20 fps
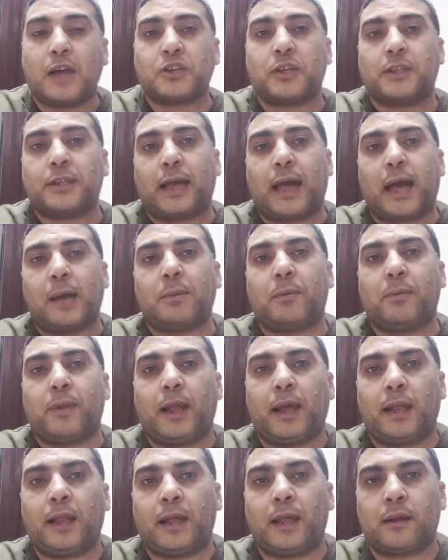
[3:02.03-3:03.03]
عشان انت حابب
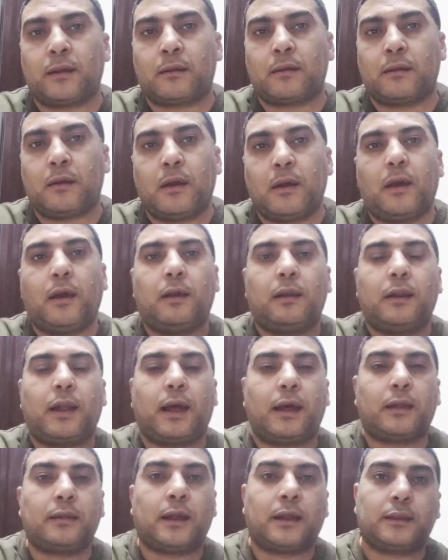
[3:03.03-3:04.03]
الاعلان
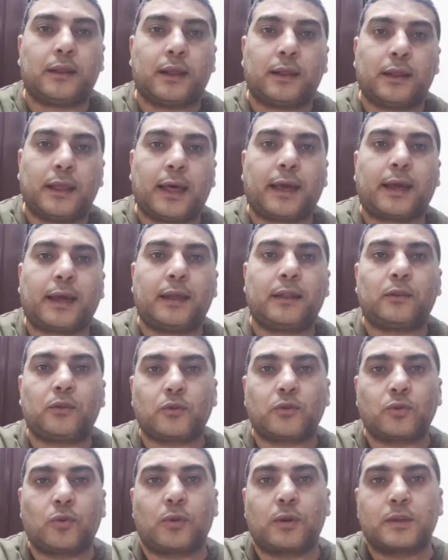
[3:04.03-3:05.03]
لا ده انت داخل
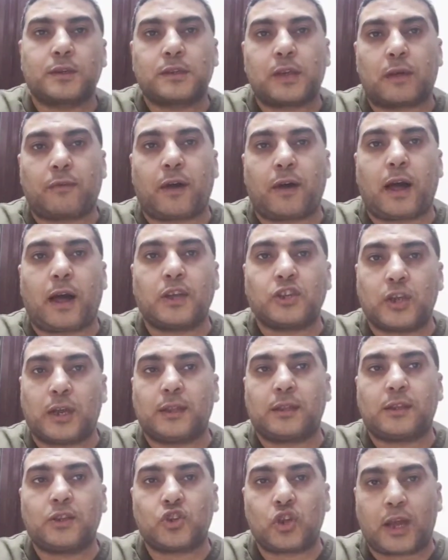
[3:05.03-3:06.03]
تزور الصفحه
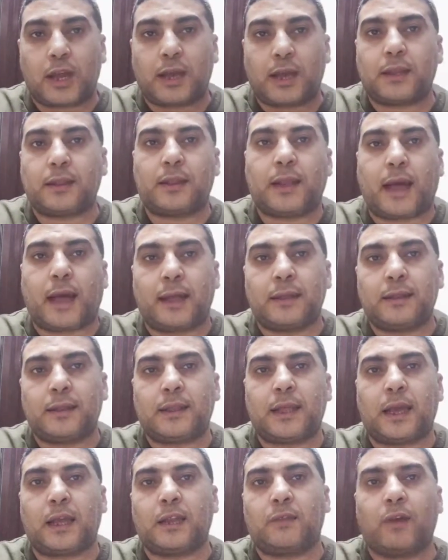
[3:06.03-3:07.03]
عشان تشاهد
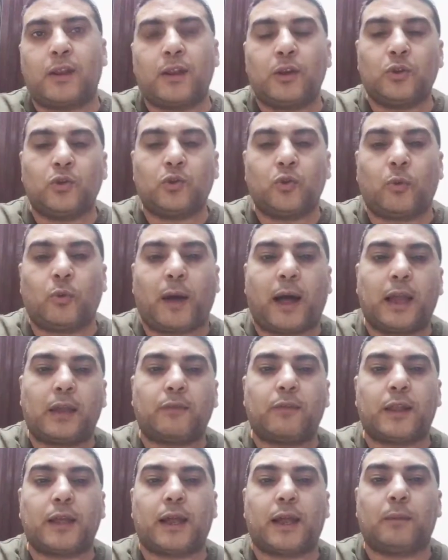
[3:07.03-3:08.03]
لحد تاني فاليوتيوب
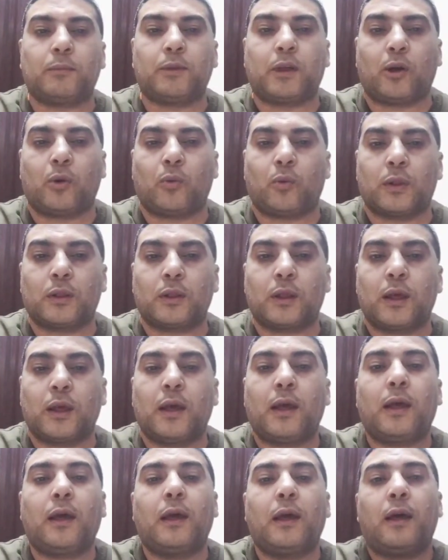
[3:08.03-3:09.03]
عارف الكلام ده هو
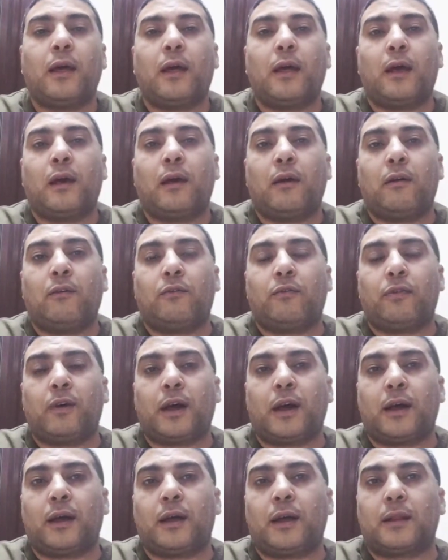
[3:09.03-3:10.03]

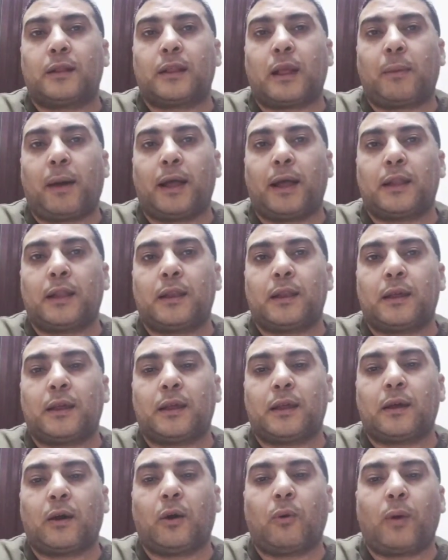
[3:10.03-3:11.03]
فطبعا
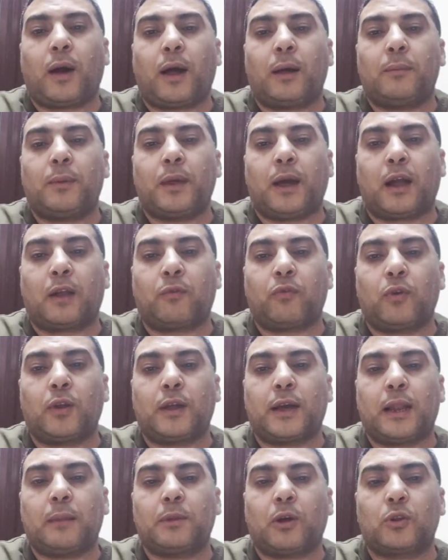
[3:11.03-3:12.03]
هو بيعرفوا
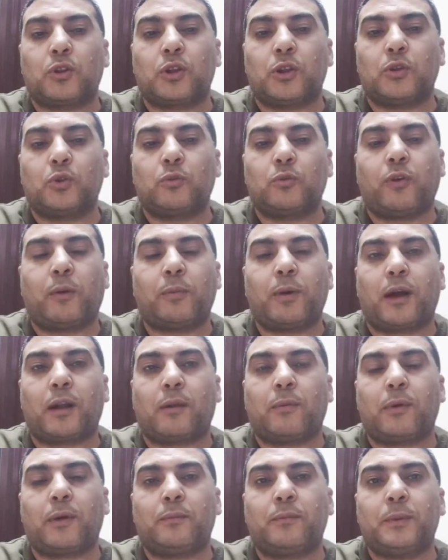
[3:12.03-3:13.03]
الكلام دوت اليوتيوب
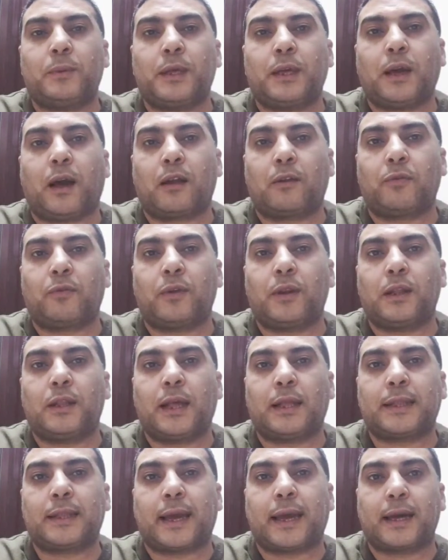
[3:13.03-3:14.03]
فبيعرفوا بيعرف ان
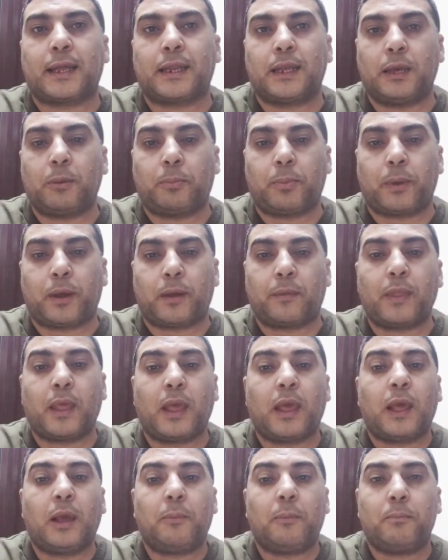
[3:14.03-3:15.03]
ده تخريب
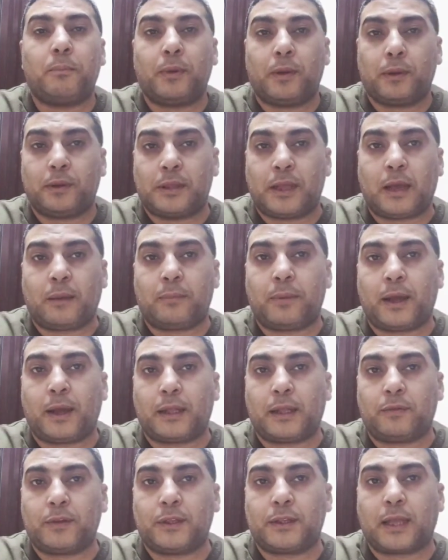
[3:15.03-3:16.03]
ده
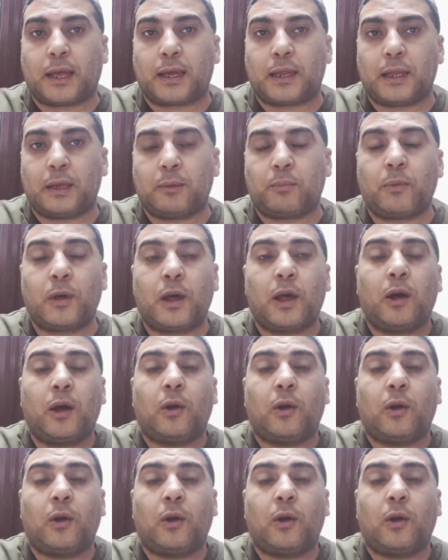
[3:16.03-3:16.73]
بهدف التخريب